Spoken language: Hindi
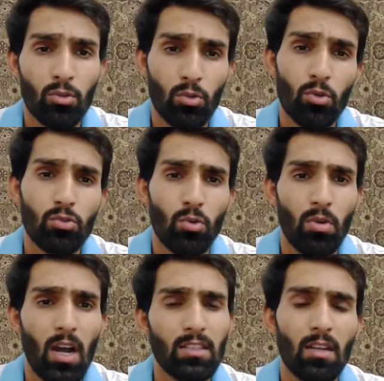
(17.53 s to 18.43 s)
तो दोस्तों
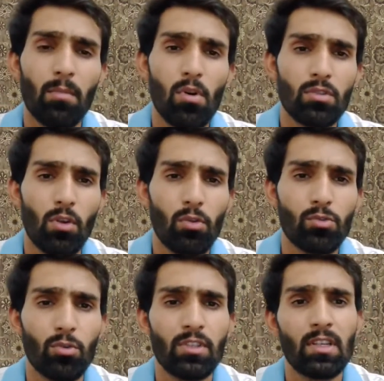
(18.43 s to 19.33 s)
आजकल बहुत से लोग
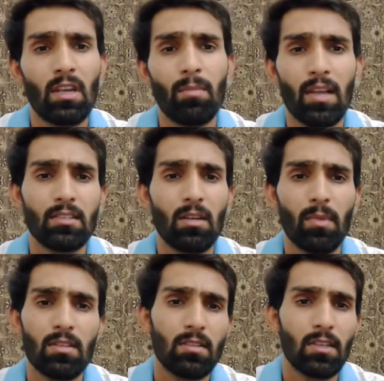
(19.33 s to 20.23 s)
सोचते हैं कि हम एच टी
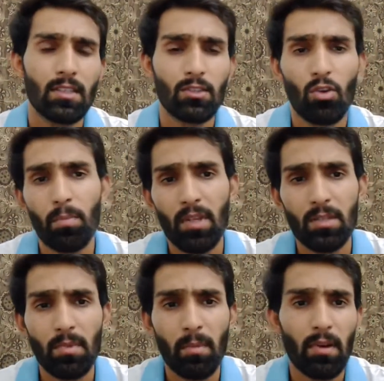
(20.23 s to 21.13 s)
एम एल सी एस एस और पी
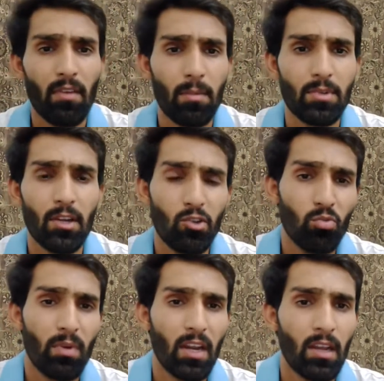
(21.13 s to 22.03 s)
एच पी पे वेबसाइट
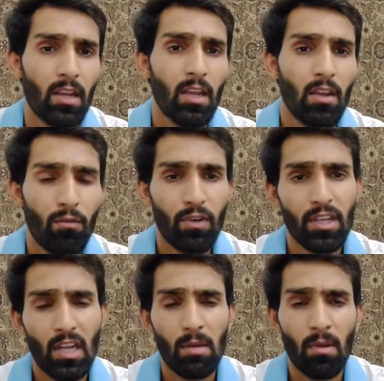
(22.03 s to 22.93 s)
क्यों बनाएं
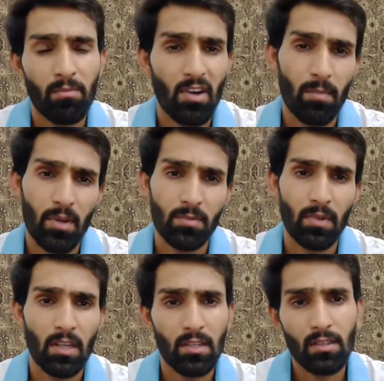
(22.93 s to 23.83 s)
वही काम हम वर्ड प्रेस
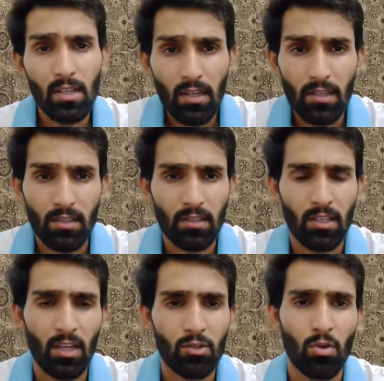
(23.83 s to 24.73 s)
पर ईजिली कर
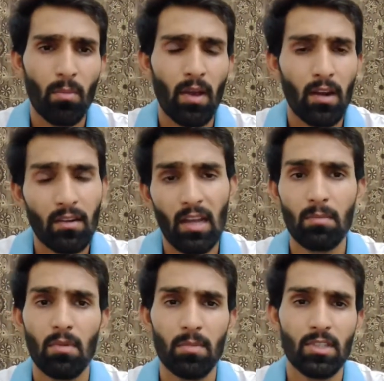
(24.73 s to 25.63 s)
सकते हैं जो हमारा
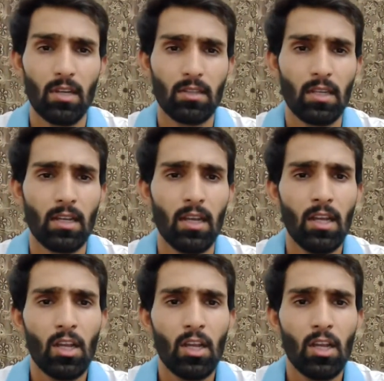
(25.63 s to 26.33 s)
टाइम भी बचाता है